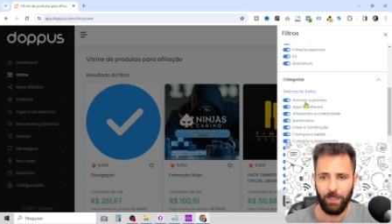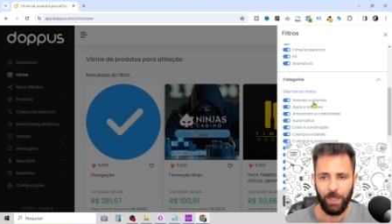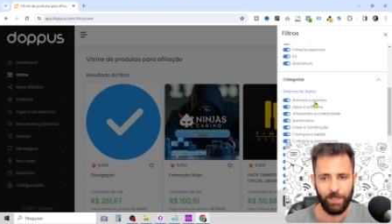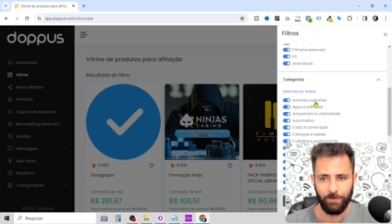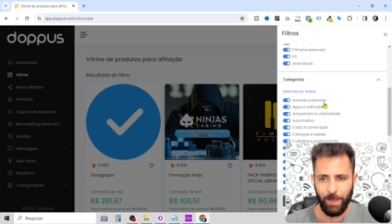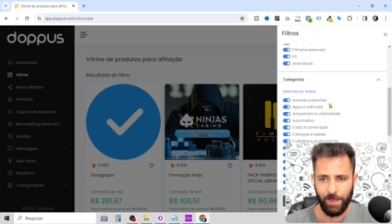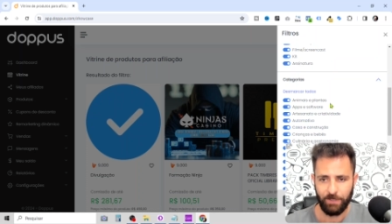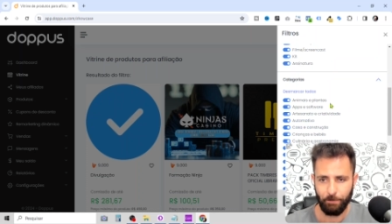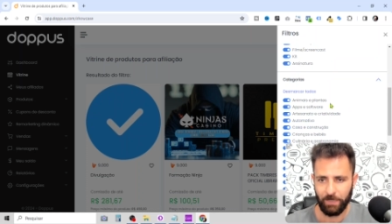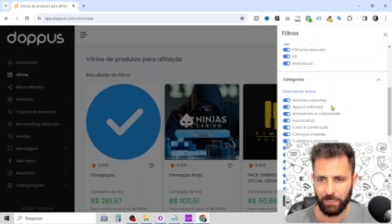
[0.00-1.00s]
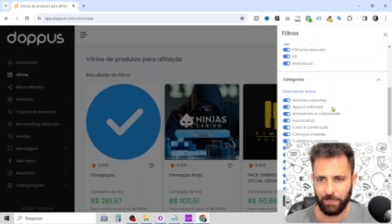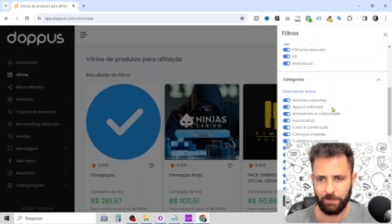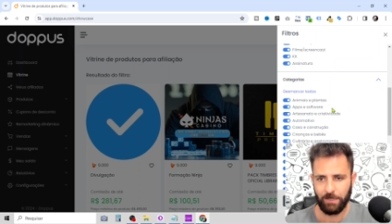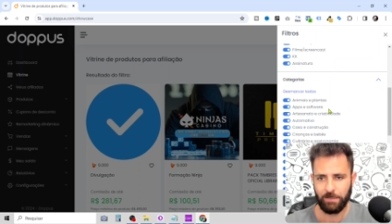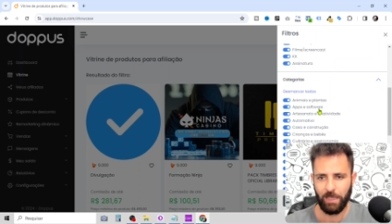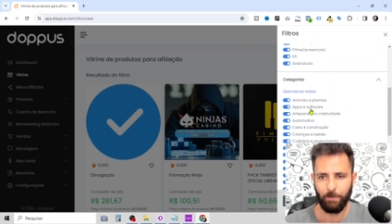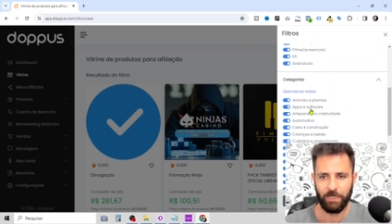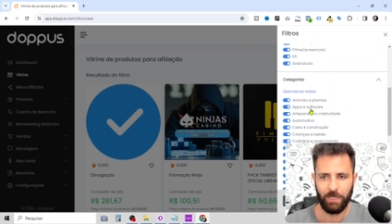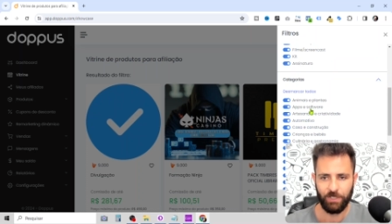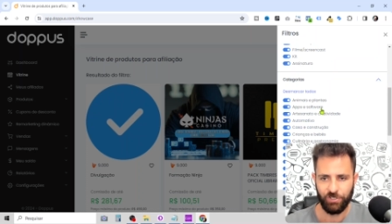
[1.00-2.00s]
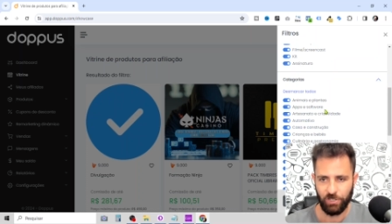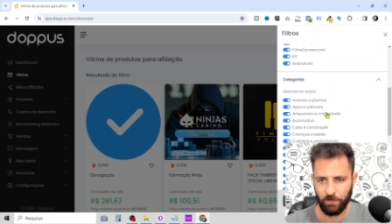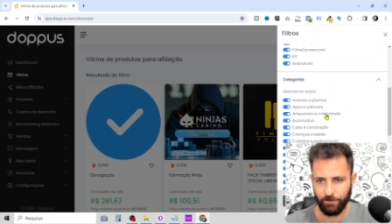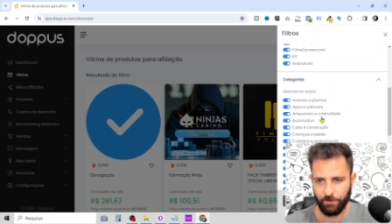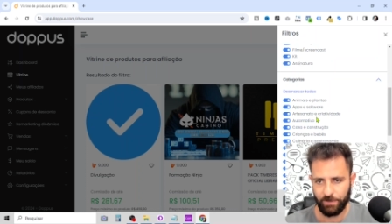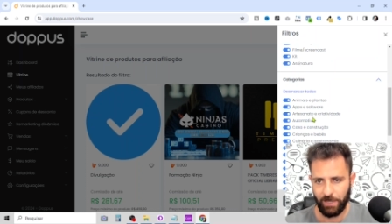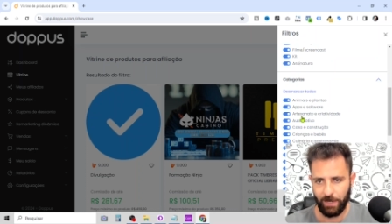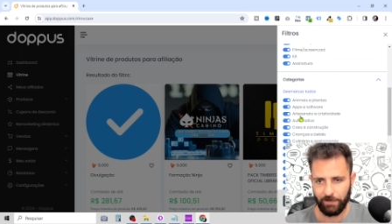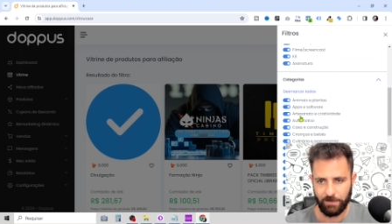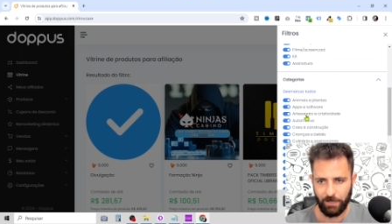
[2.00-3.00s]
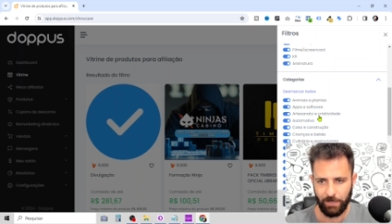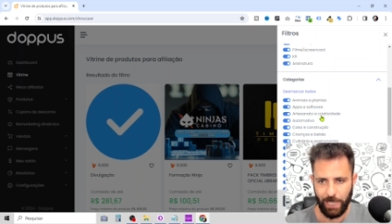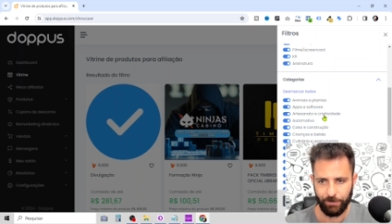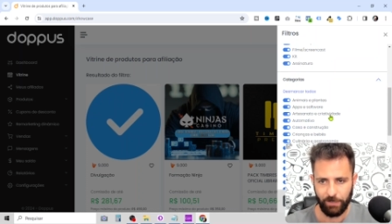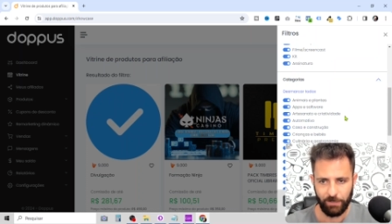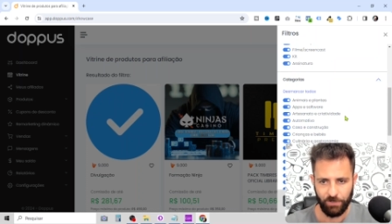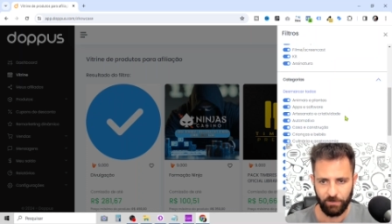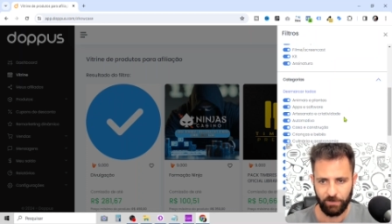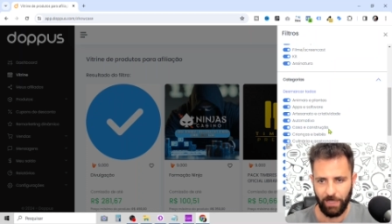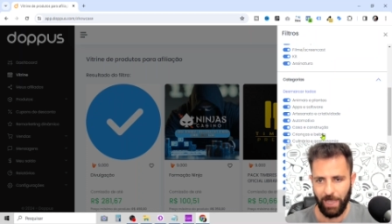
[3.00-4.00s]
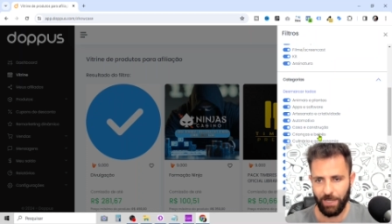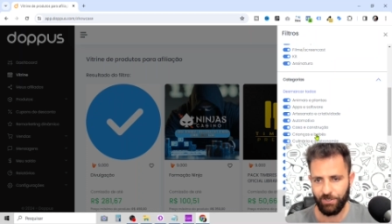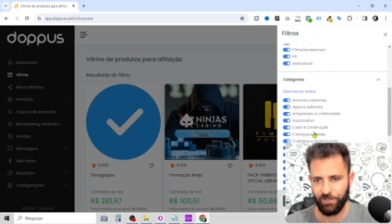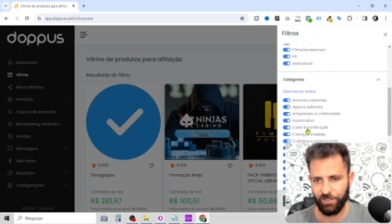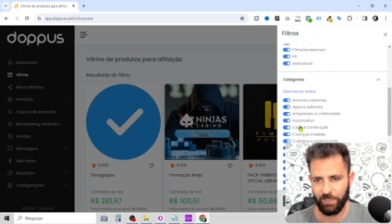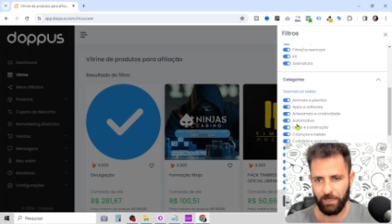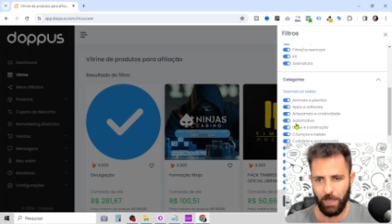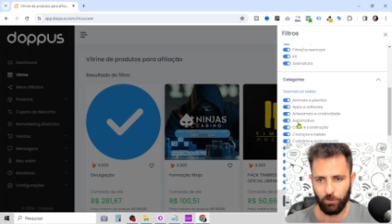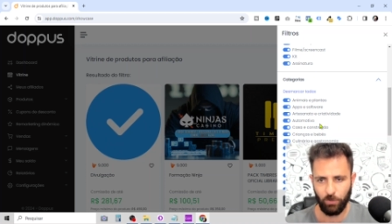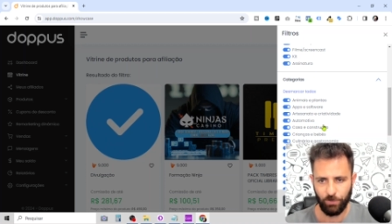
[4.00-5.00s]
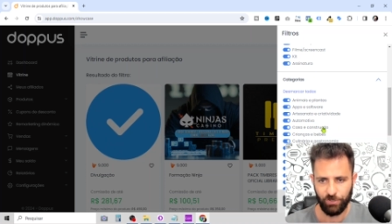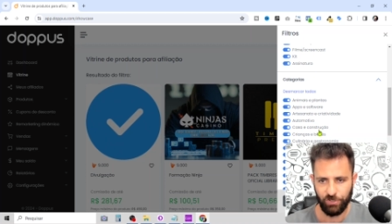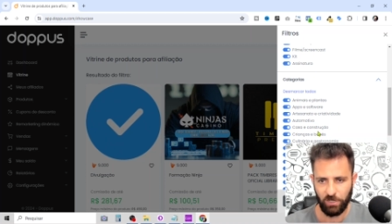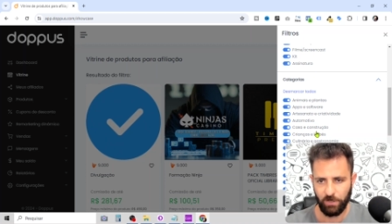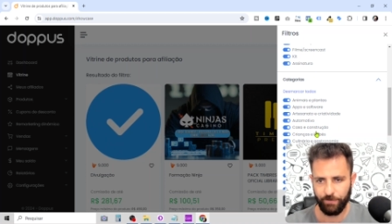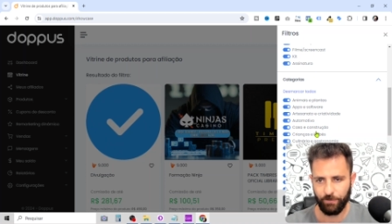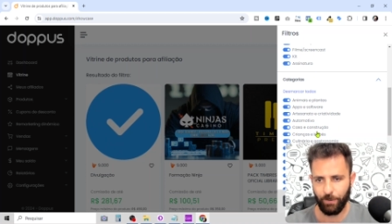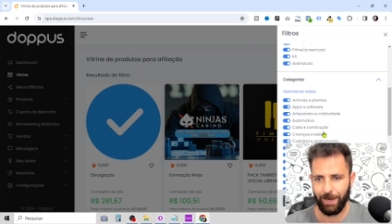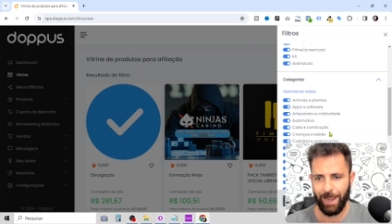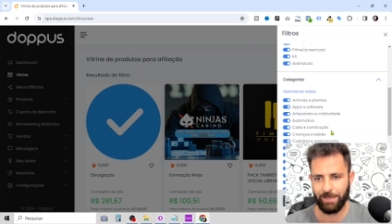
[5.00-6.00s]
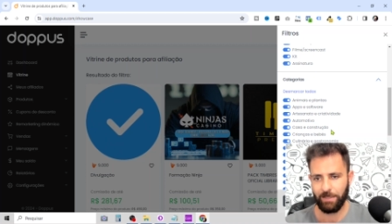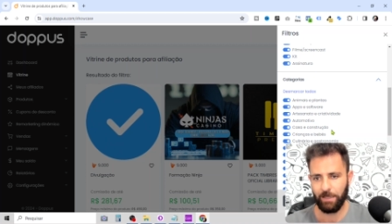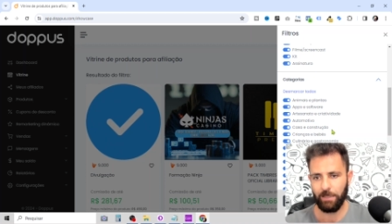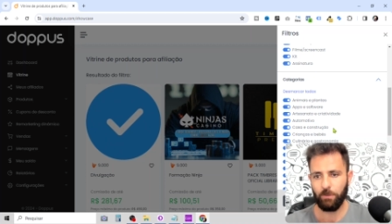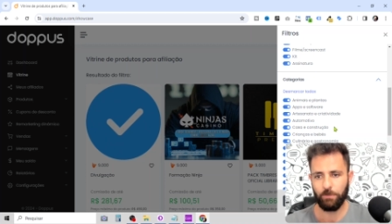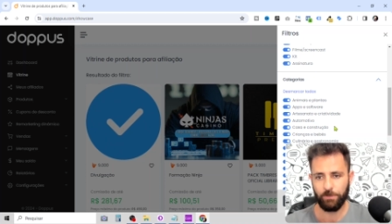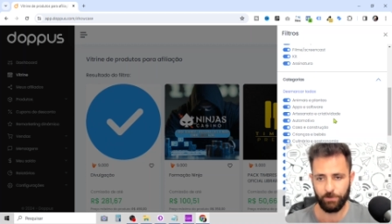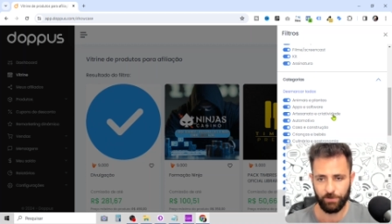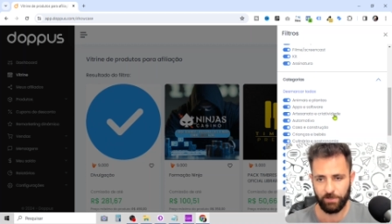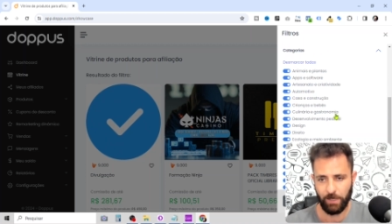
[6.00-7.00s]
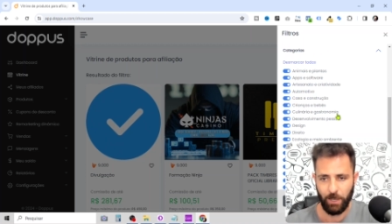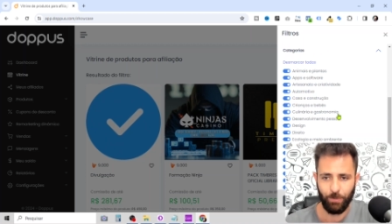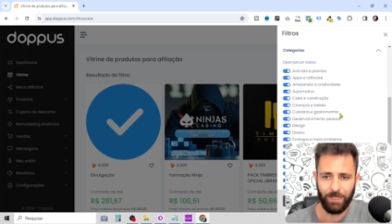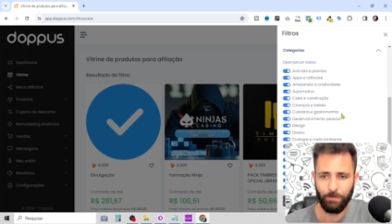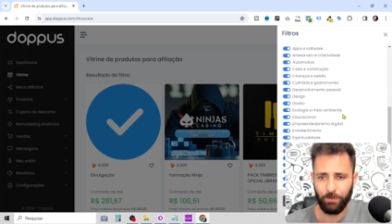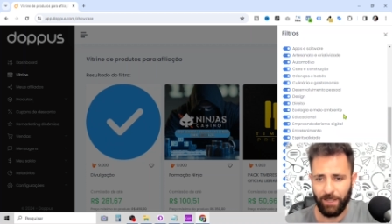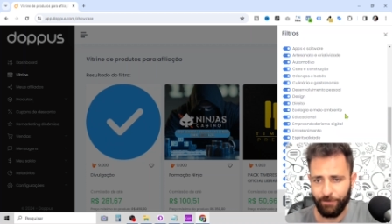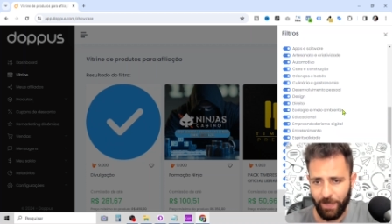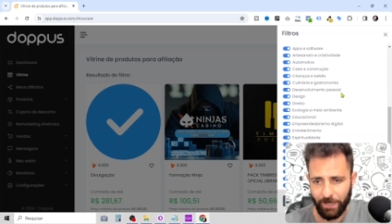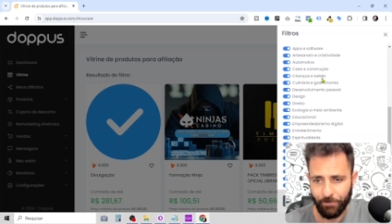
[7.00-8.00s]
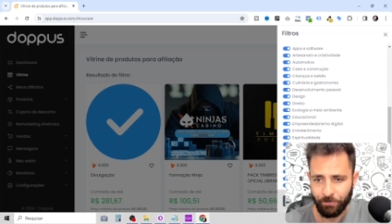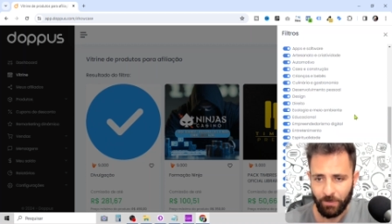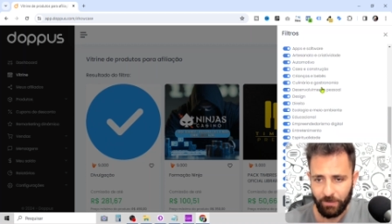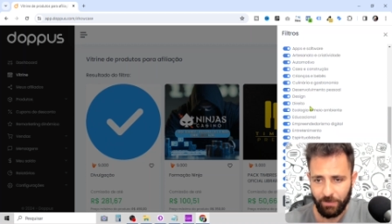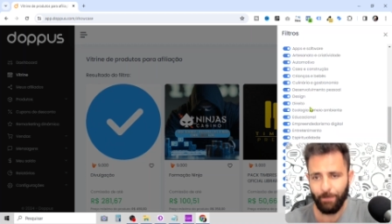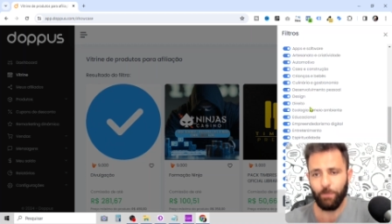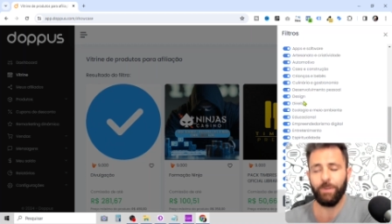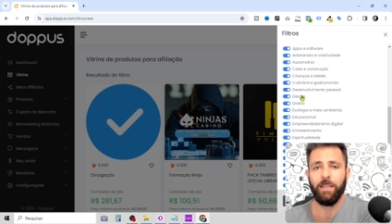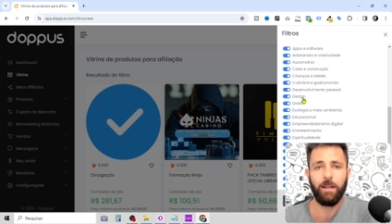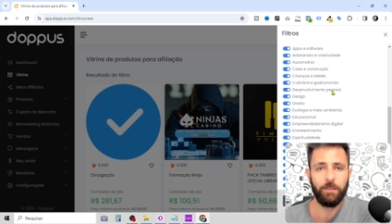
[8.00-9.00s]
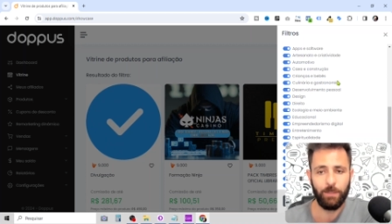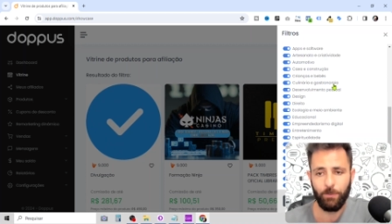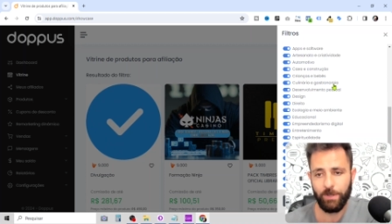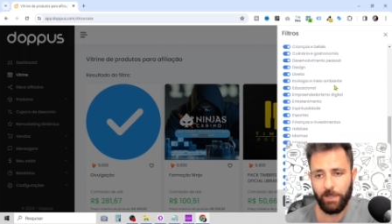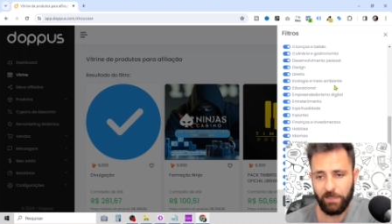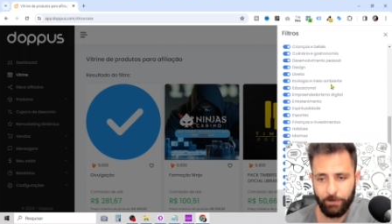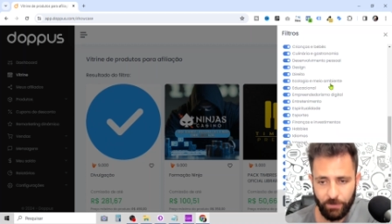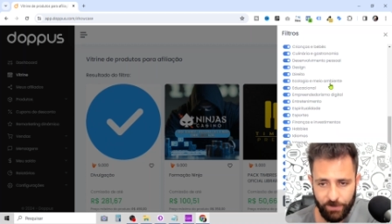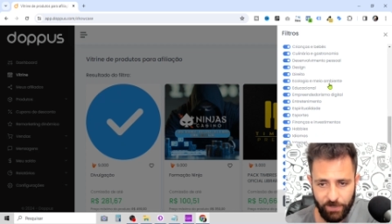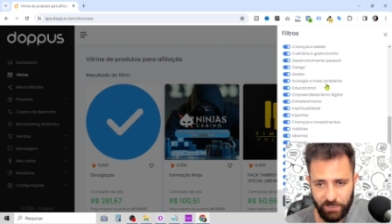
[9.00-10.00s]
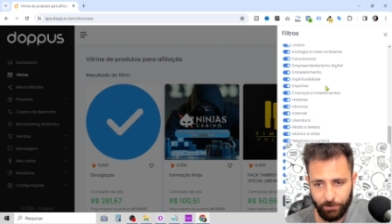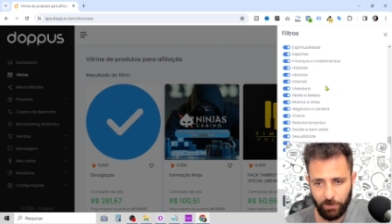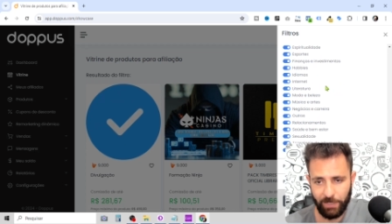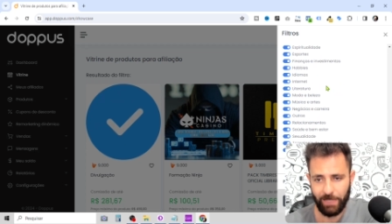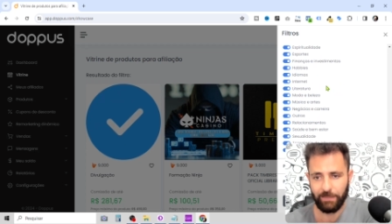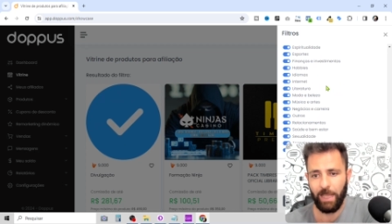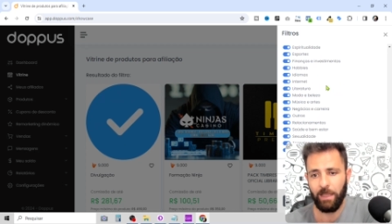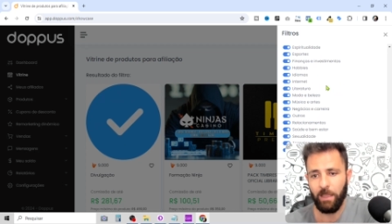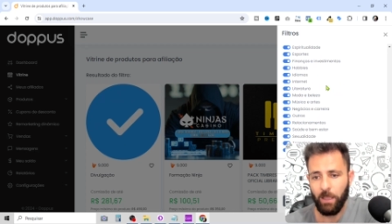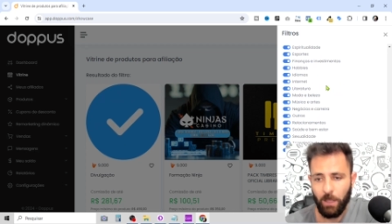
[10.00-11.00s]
animais e plantas, aplicativos, artesanato e criatividade, automotivo, casa e construção e por aí vai. Tem muita categoria aqui para você explorar, tá?